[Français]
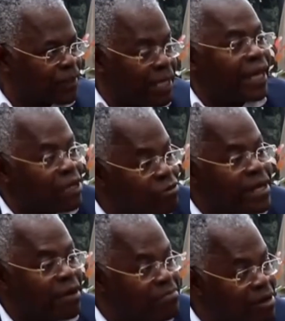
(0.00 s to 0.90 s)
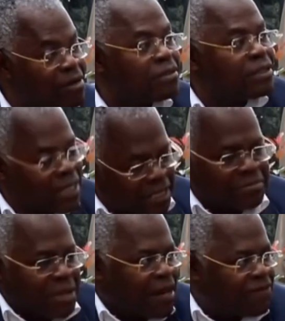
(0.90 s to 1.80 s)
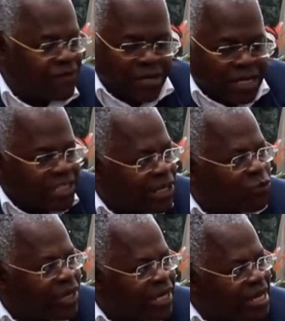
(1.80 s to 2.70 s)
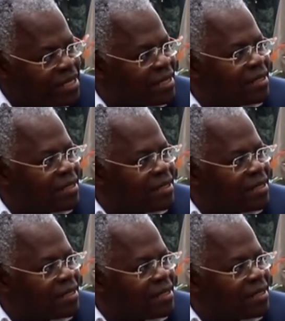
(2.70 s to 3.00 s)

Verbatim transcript: Et régulièrement, à, chaque week-end,